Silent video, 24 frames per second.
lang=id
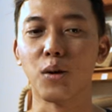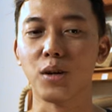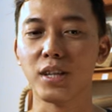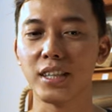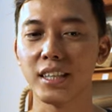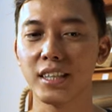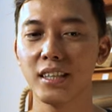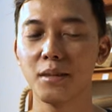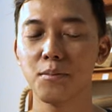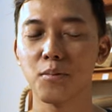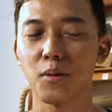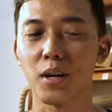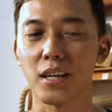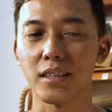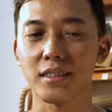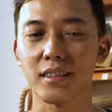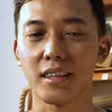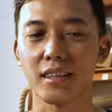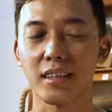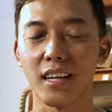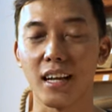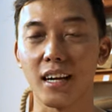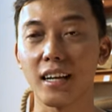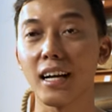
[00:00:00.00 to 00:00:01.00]
goni ini bukan
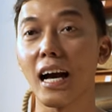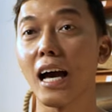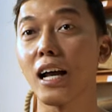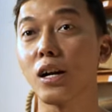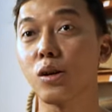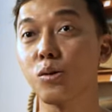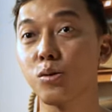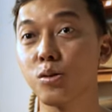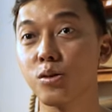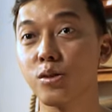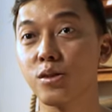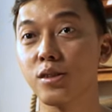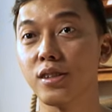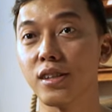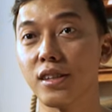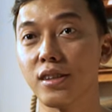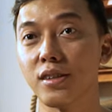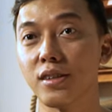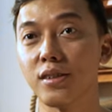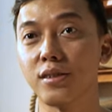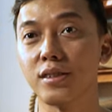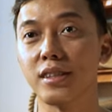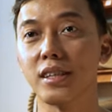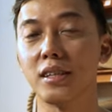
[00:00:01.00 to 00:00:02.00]
sekedar karung
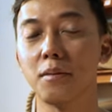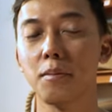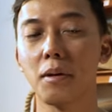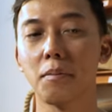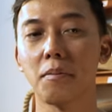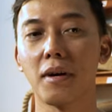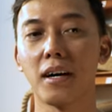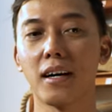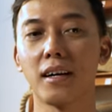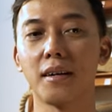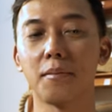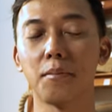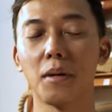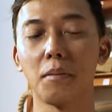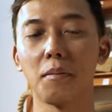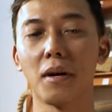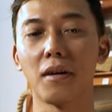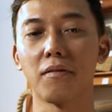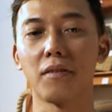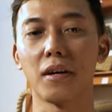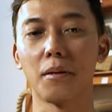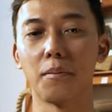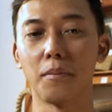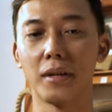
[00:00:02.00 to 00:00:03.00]
gitu jadi memang memang
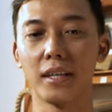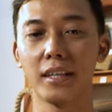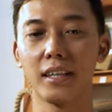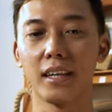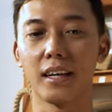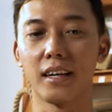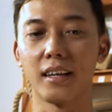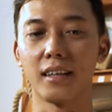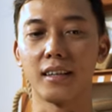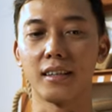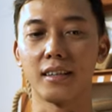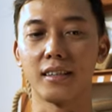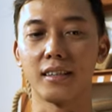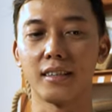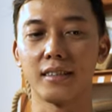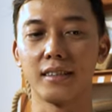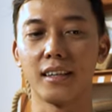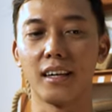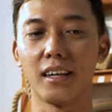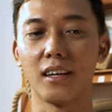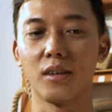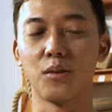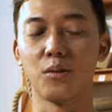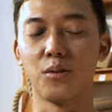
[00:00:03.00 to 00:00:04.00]
fabrik yang
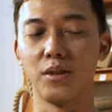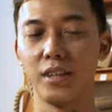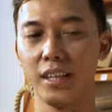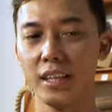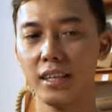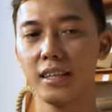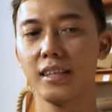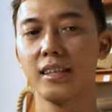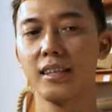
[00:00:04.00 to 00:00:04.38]
yang unik